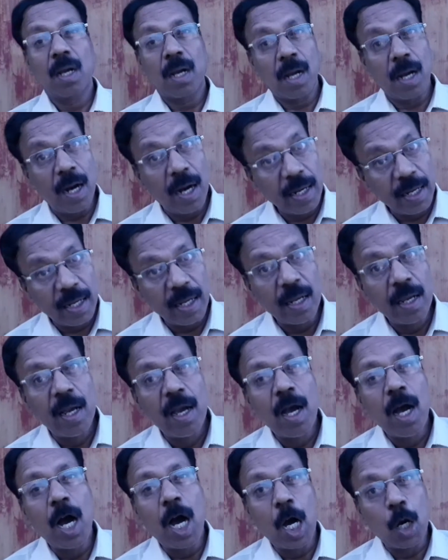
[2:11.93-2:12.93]
కానీ
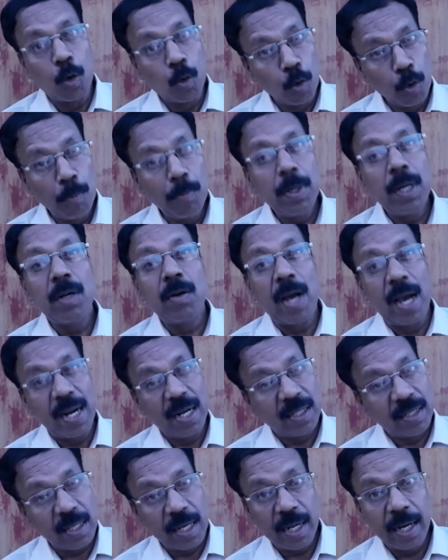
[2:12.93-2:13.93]
ఆ గుడుంబాను ఆయన
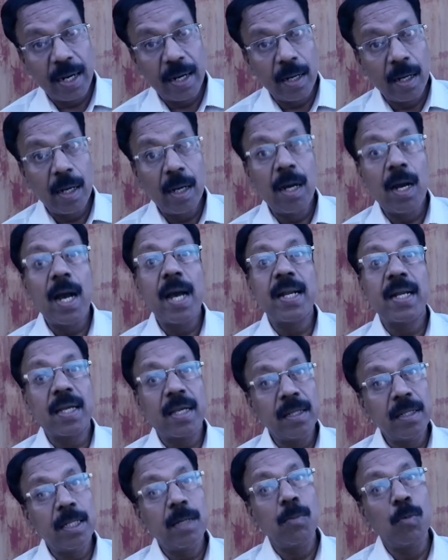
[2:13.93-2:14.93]
తాగాడా ఆయన
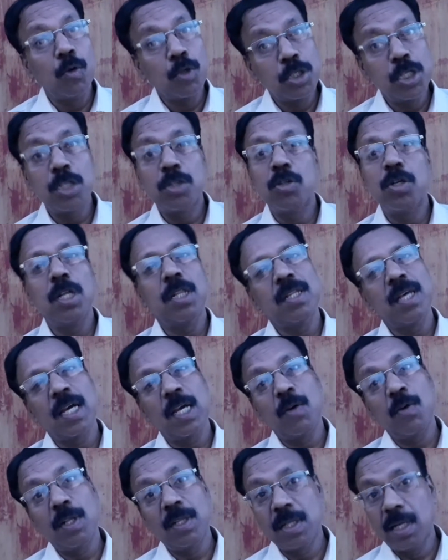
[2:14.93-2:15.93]
కింద మోచేతి నీళ్ళు తాగే
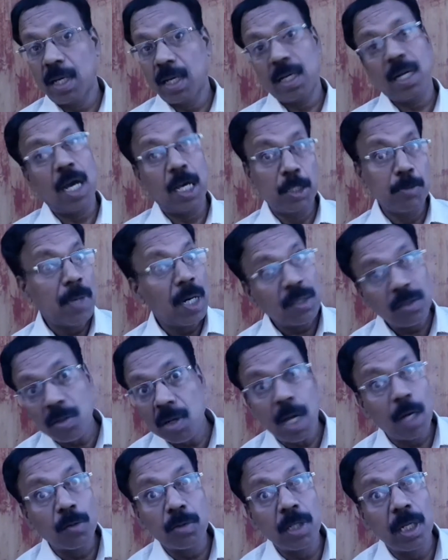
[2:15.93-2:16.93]
వాళ్ళు తాగారా అది మాత్రం
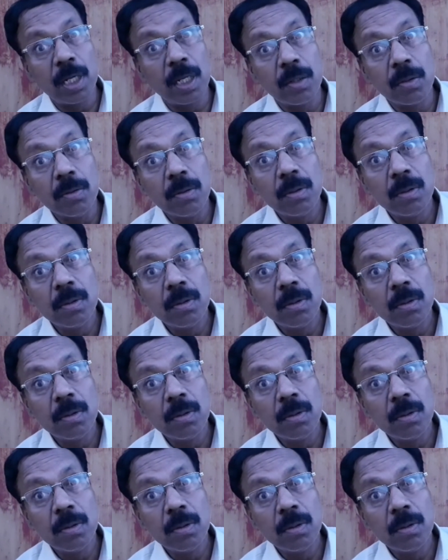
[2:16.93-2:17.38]
నాకు తెలియదు